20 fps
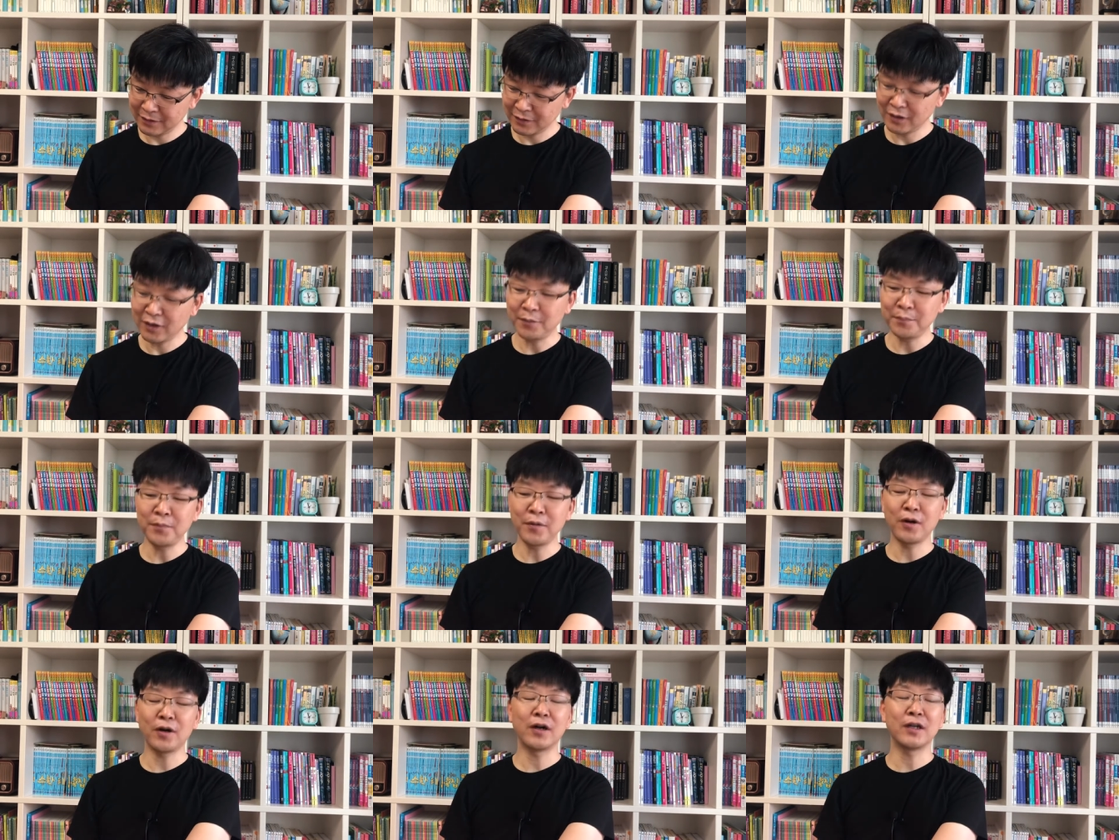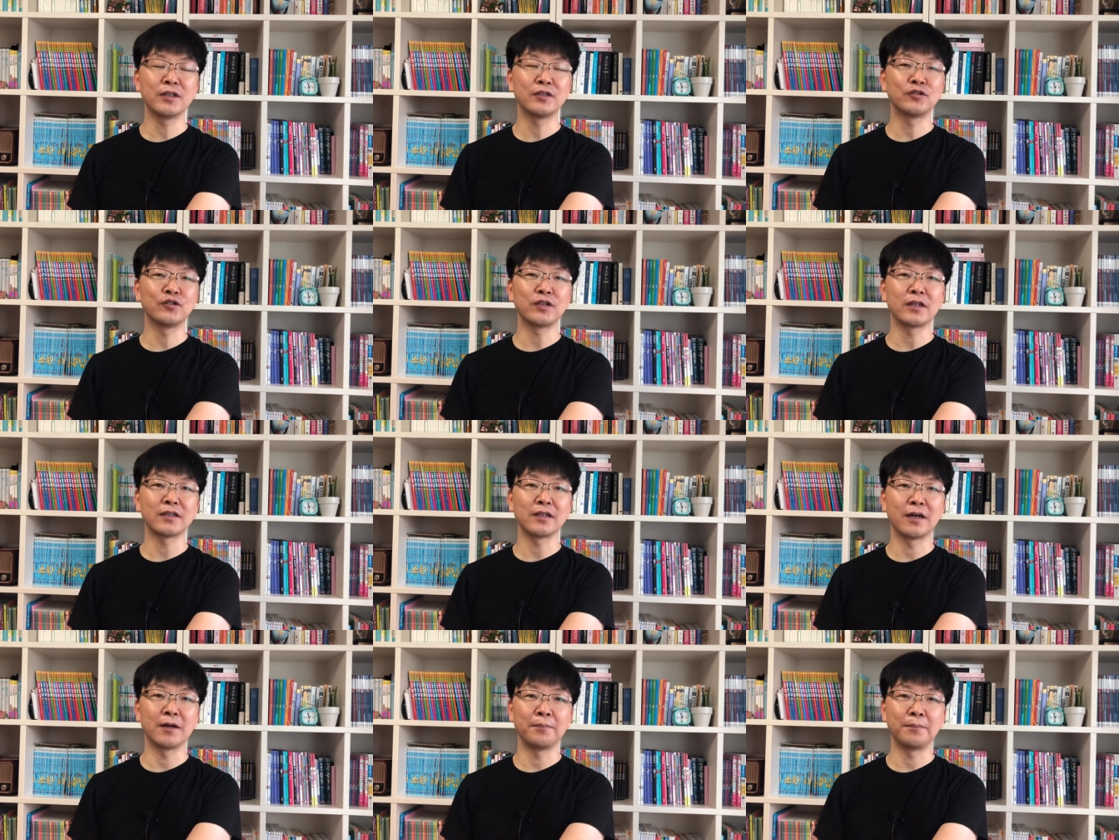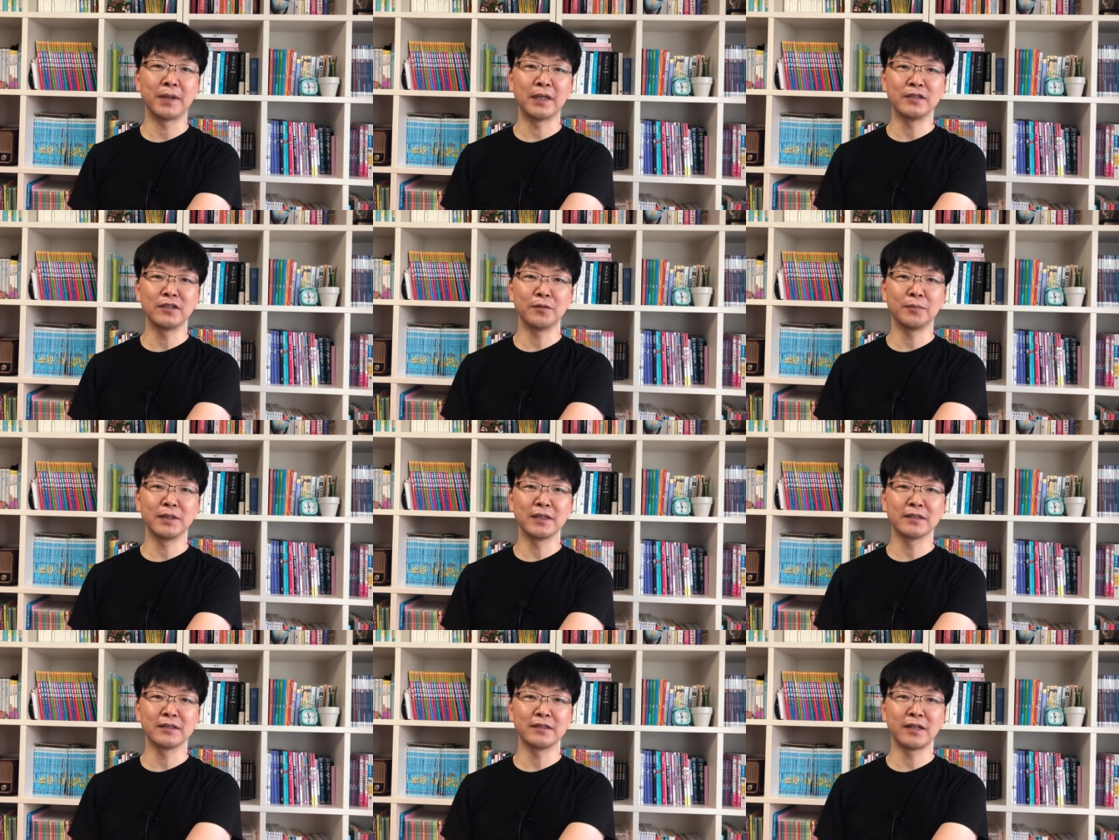현명한 투자자
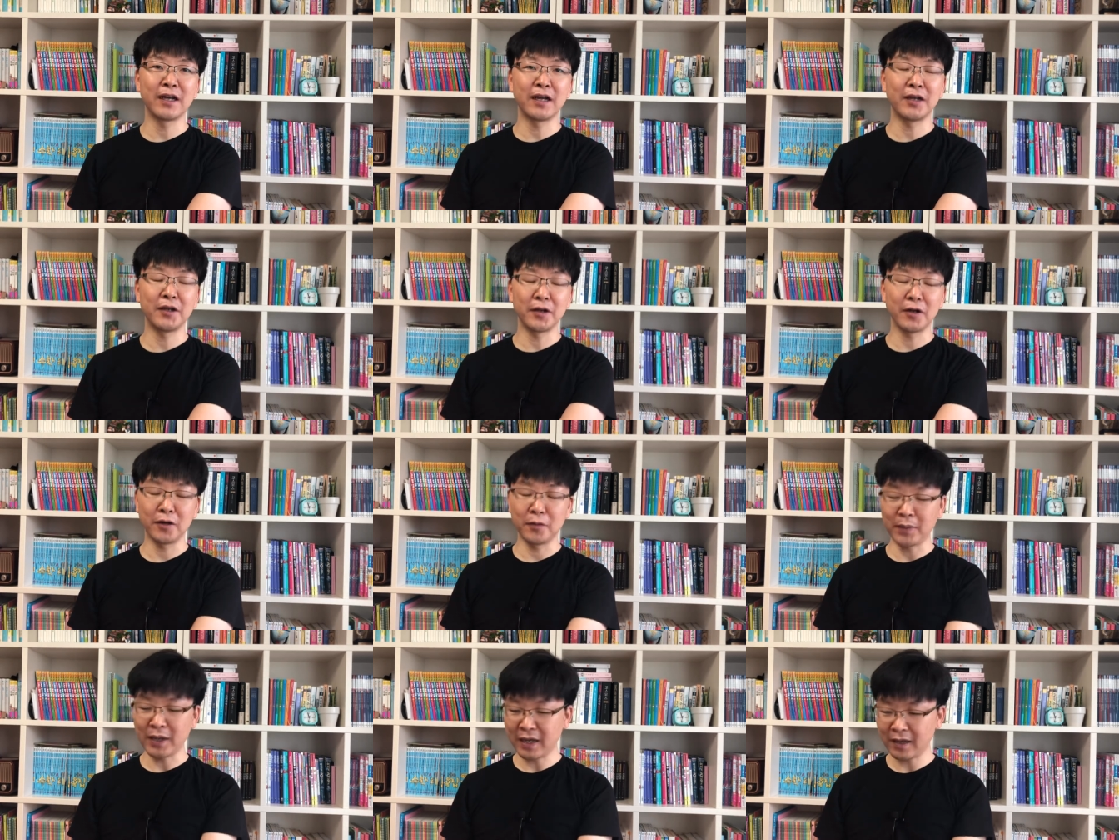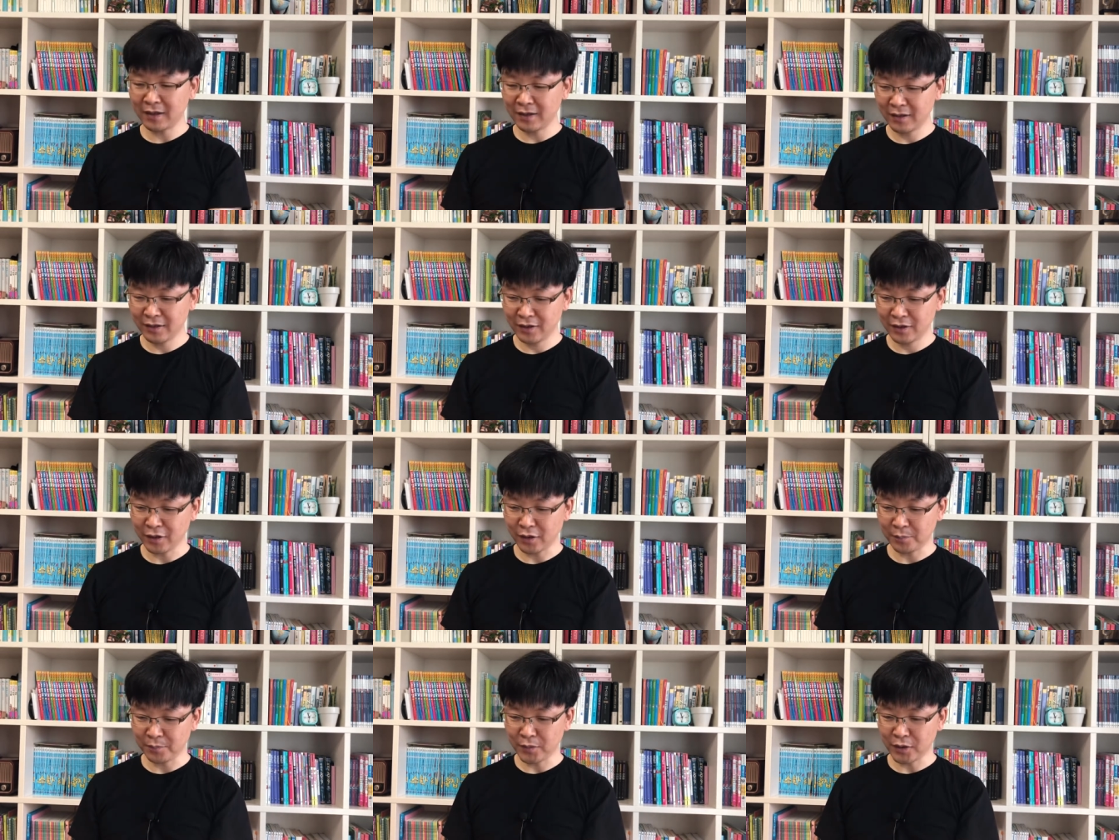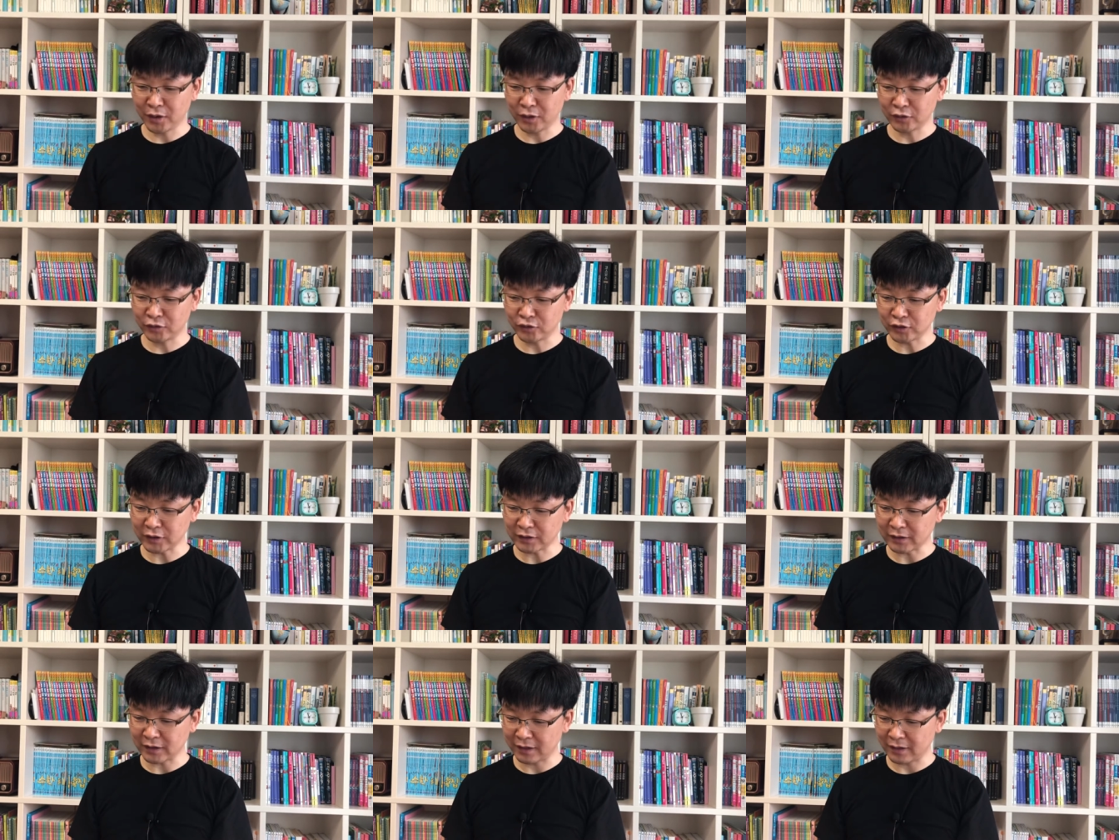벤저민 그레이엄의 현명한
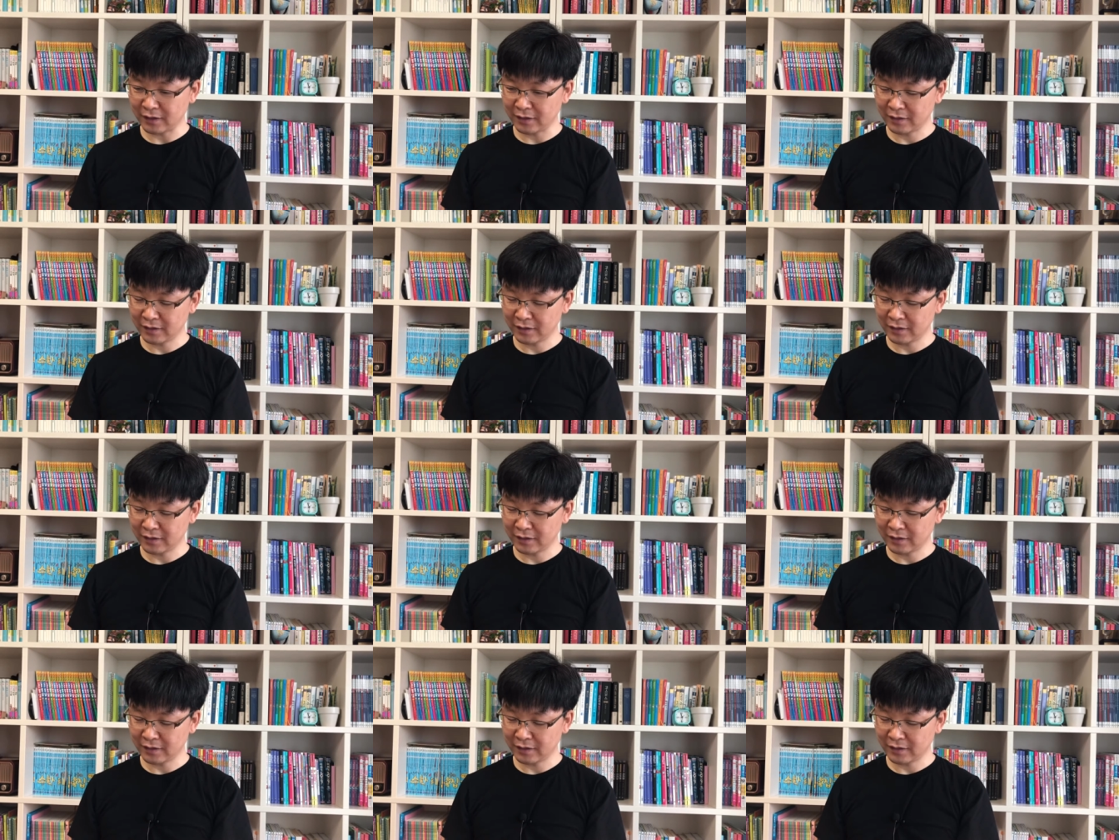투자자